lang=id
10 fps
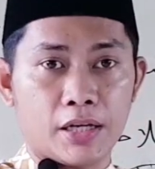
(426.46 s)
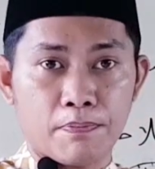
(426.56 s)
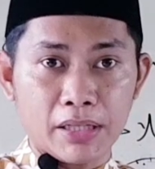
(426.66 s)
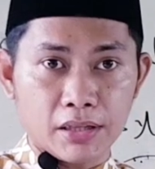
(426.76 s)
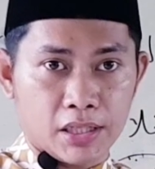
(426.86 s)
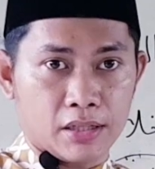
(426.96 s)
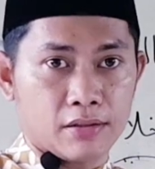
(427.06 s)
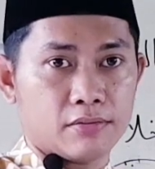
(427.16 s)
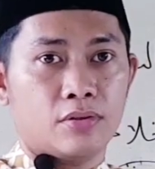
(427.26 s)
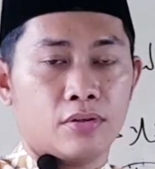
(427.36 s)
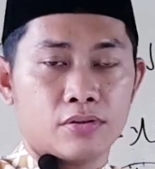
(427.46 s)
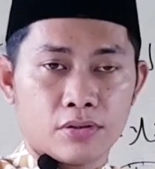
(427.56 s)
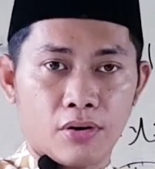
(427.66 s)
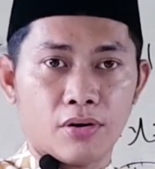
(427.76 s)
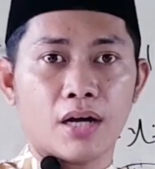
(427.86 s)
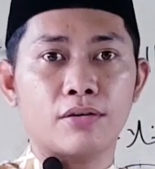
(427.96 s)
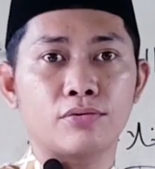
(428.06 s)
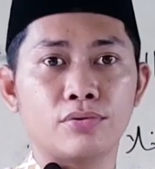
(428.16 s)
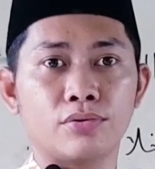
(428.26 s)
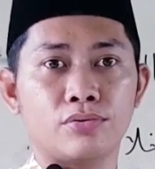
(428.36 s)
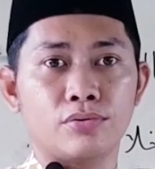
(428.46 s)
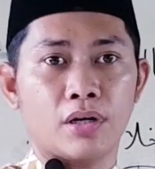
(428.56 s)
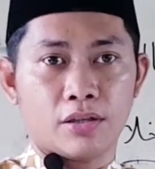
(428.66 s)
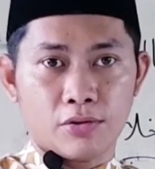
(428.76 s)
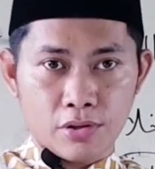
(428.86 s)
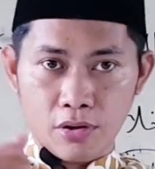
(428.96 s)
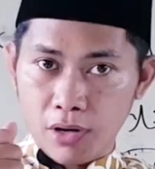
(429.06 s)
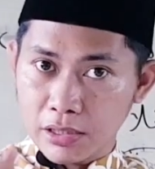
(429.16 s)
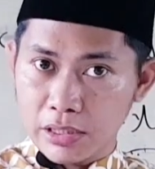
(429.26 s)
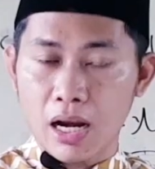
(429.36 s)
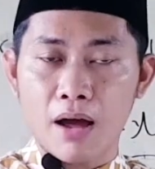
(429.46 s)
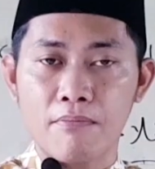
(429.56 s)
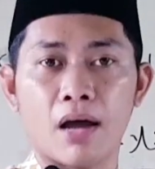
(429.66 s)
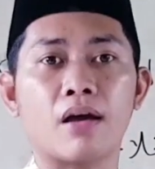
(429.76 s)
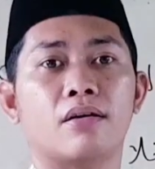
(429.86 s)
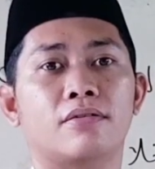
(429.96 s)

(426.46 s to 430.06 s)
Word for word: penting seorang guru atau seorang ceramah